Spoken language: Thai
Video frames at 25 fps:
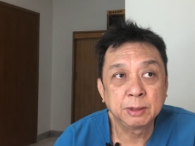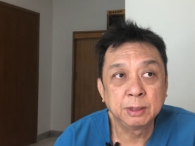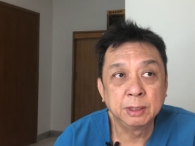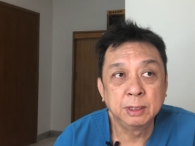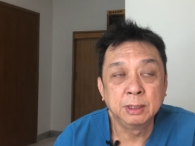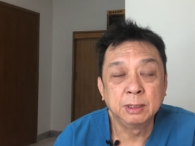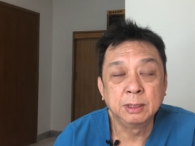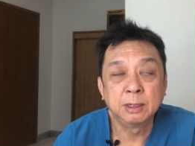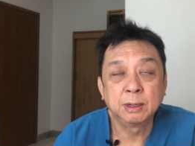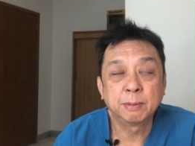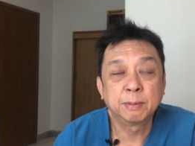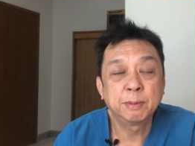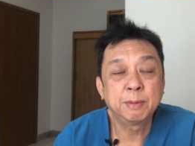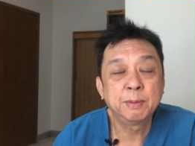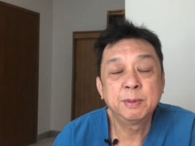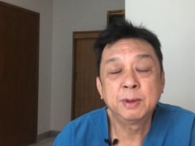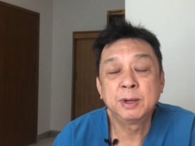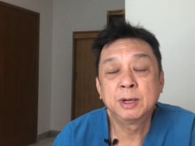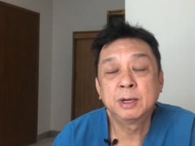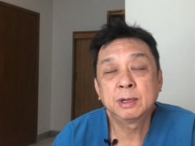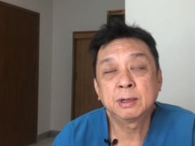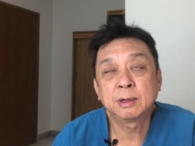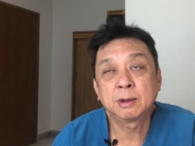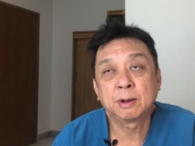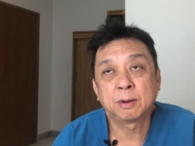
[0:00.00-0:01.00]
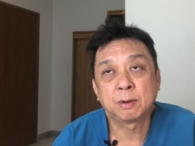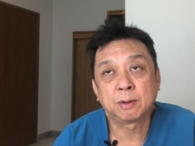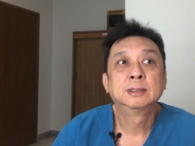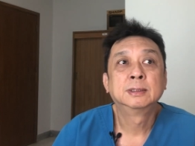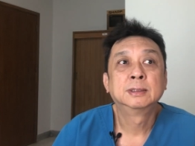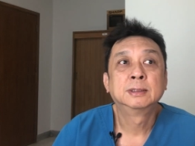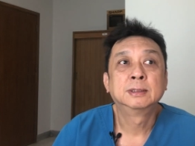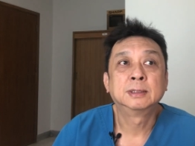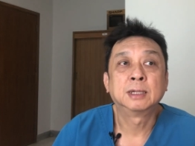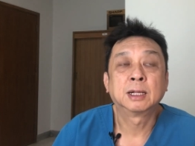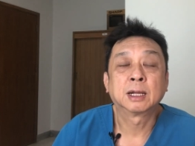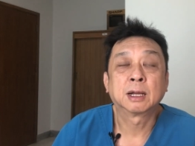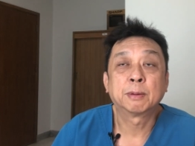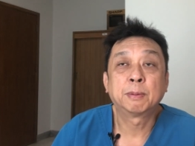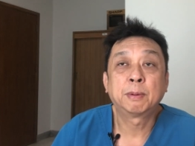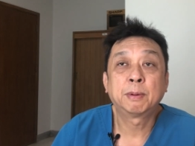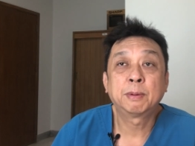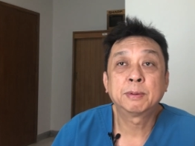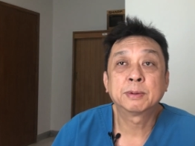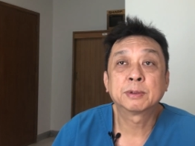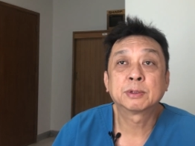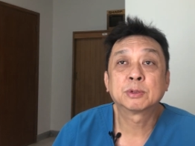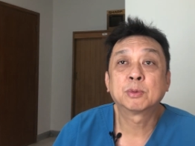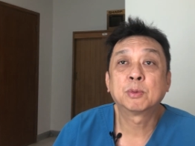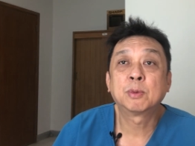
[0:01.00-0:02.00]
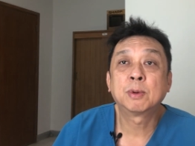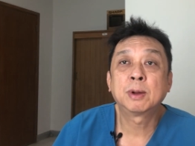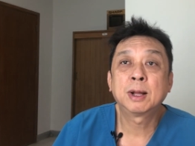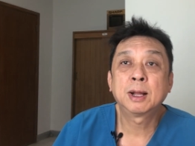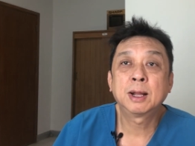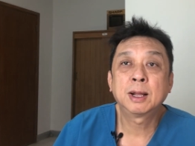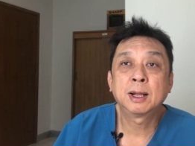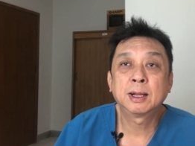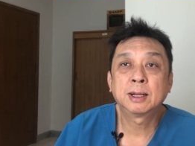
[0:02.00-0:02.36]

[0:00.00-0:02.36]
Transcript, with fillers: หนึ่งยังไม่มีเลือดออกในกระเพาะปัสสาวะ